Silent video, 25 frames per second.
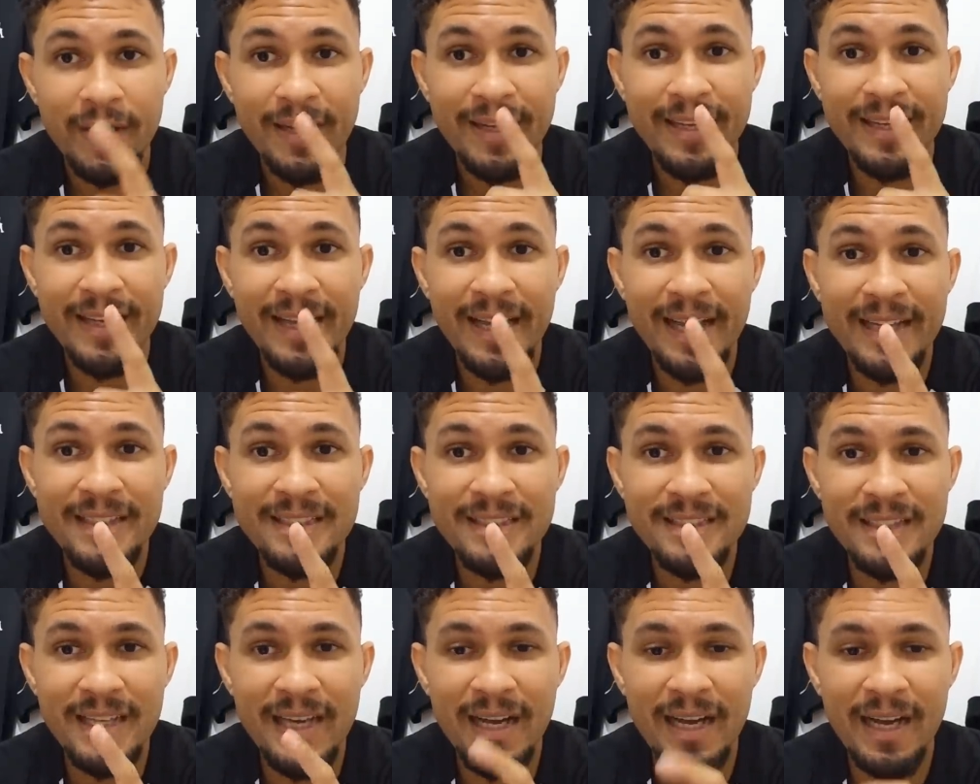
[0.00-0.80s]
E
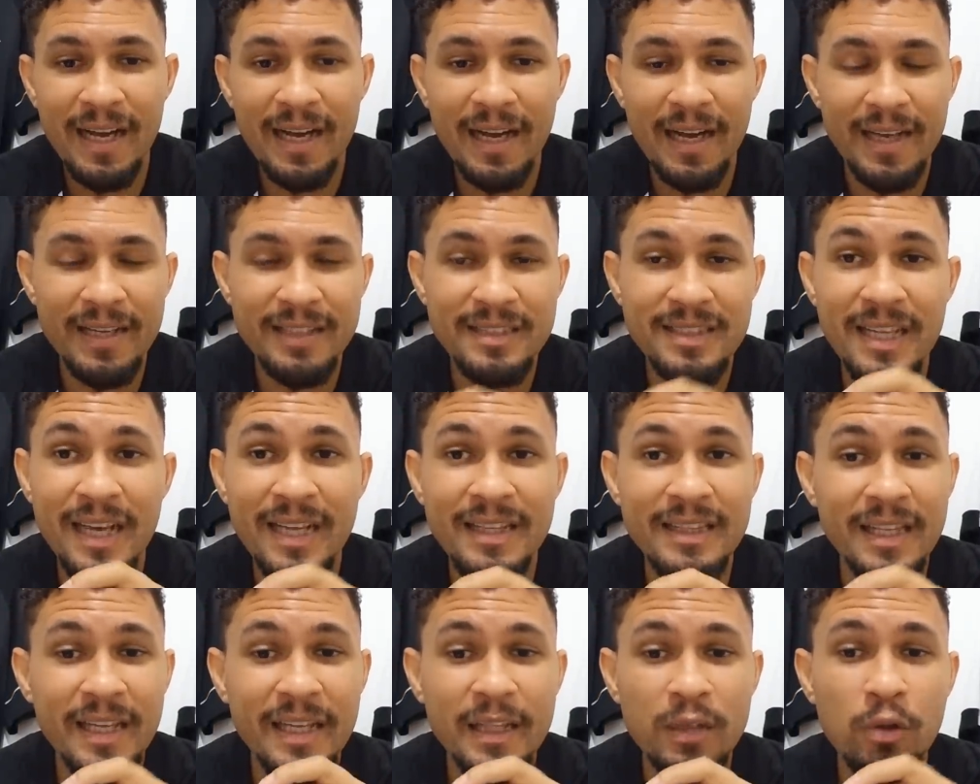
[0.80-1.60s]
essa, esse
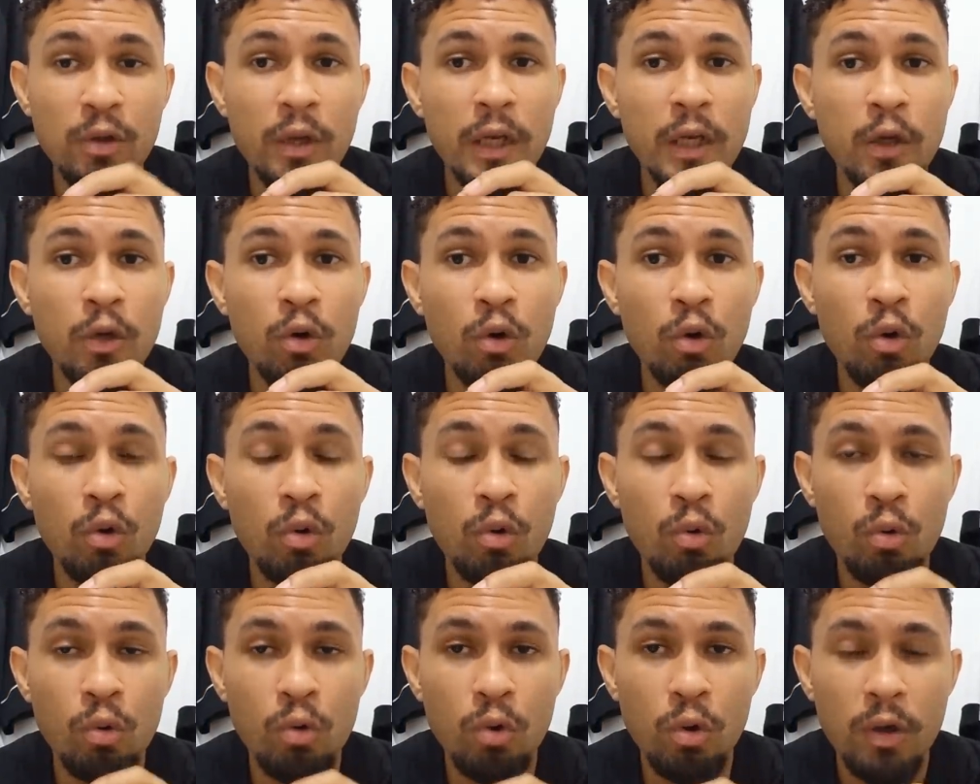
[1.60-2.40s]
adendo que ele
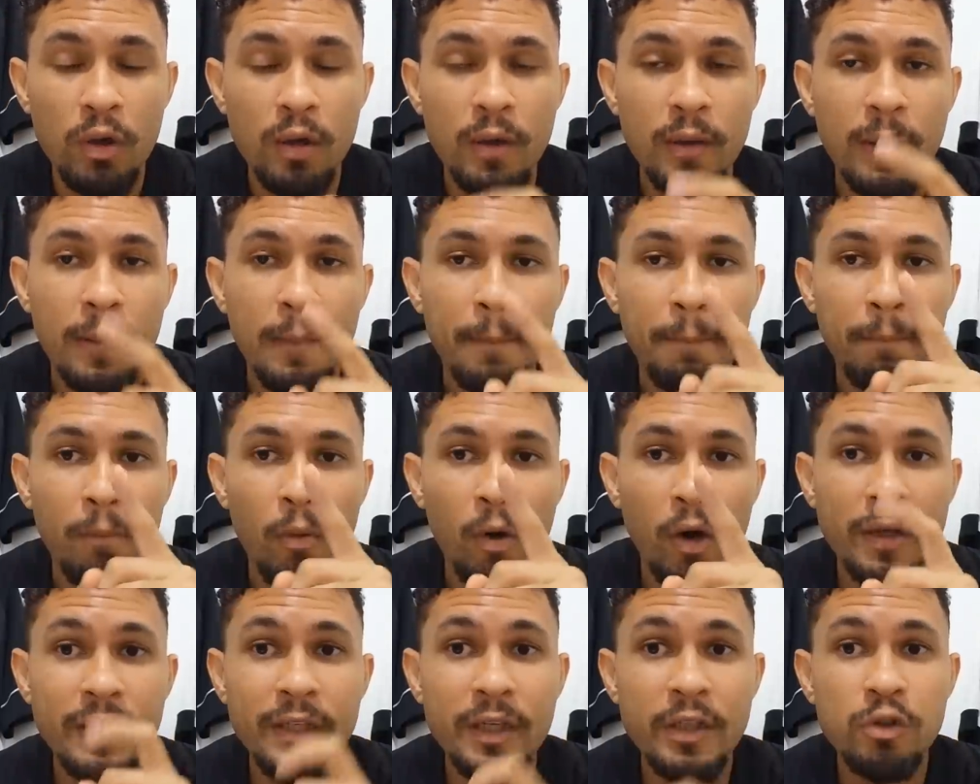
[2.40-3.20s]
colocou
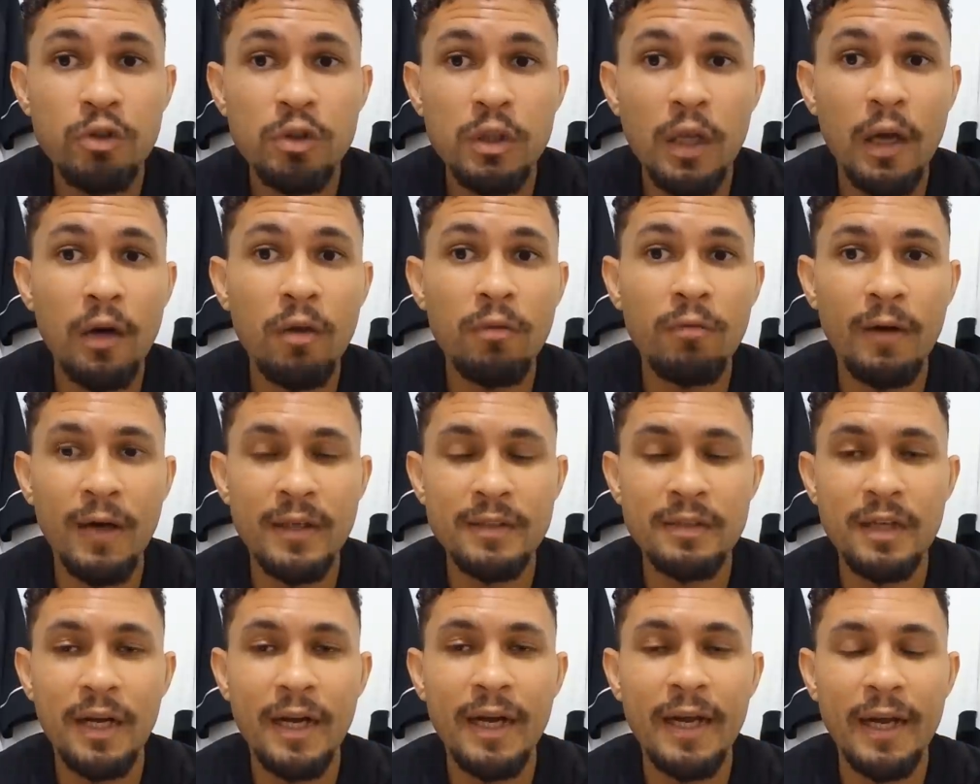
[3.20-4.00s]
pode ajudar o
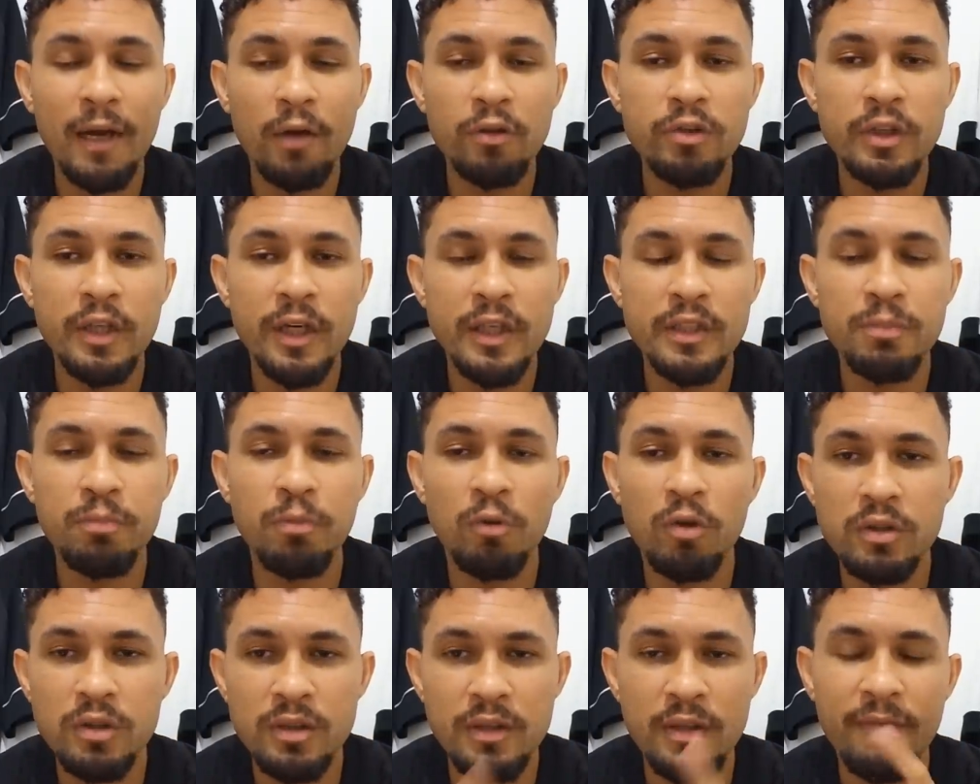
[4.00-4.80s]
Vasco a ganhar os três
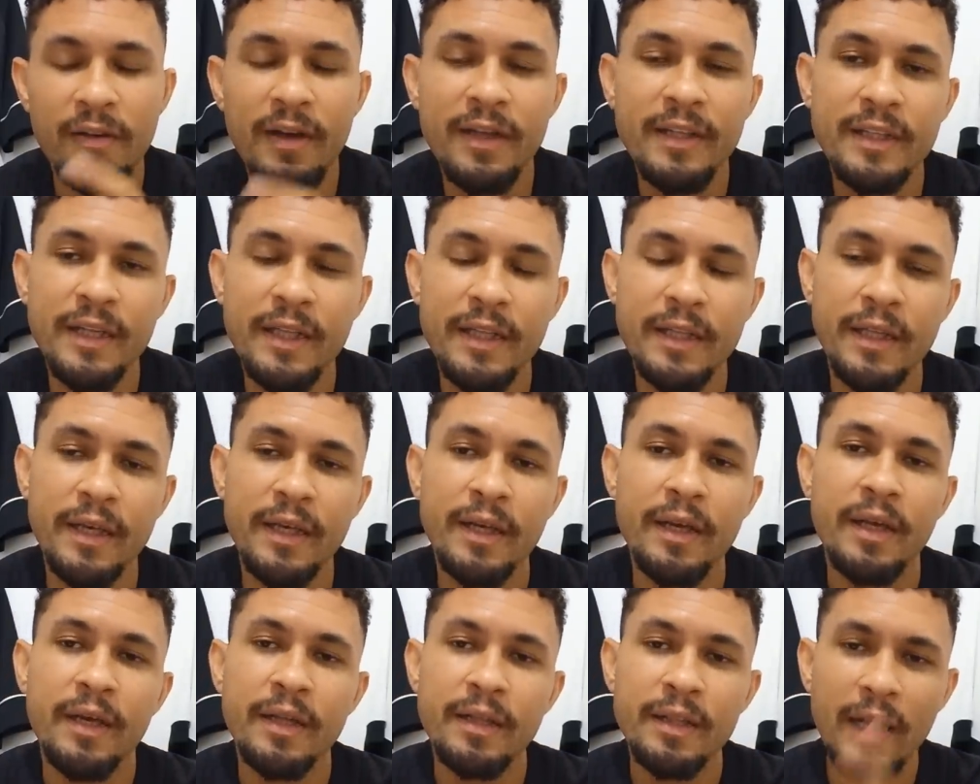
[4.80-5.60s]
pontos, você vai
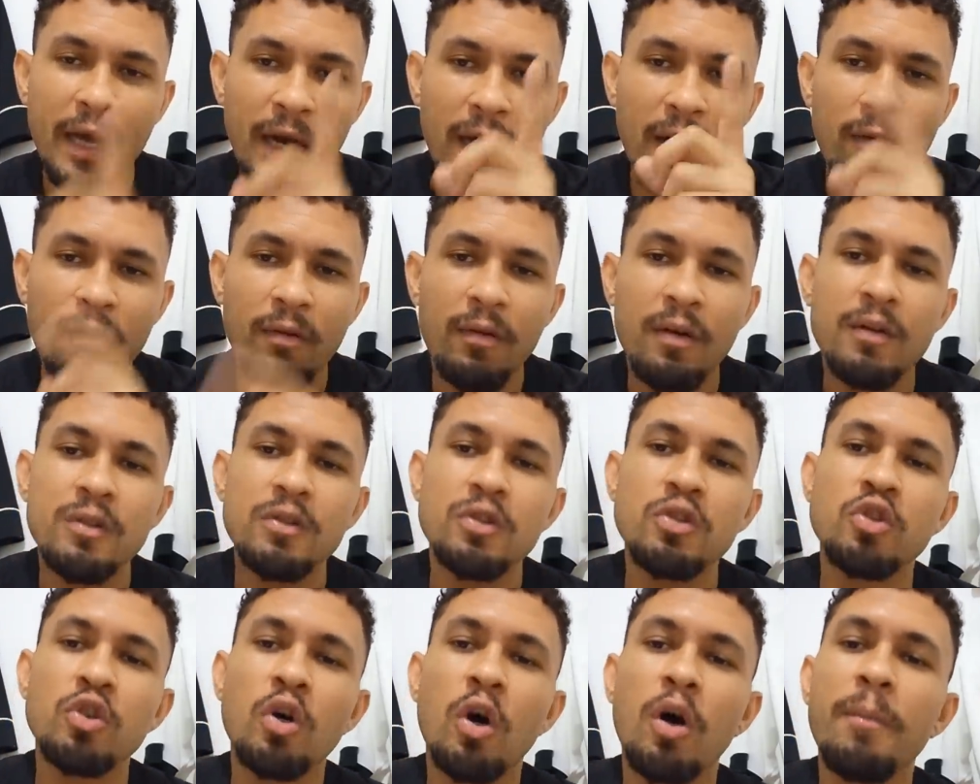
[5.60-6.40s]
entender. Então,
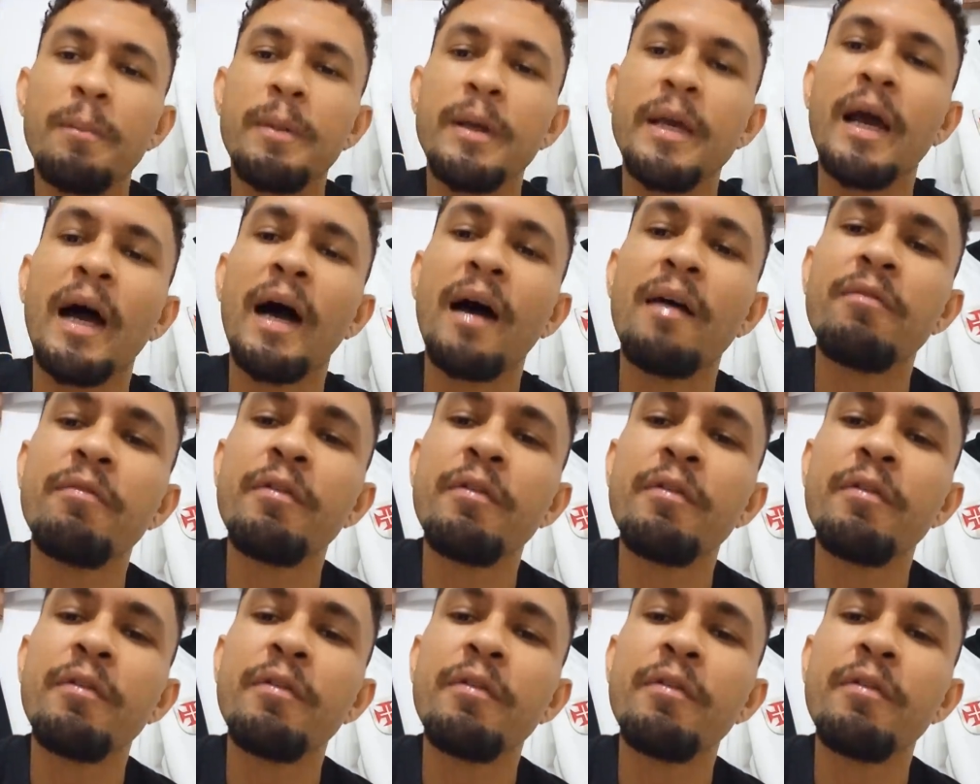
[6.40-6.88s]
sobe a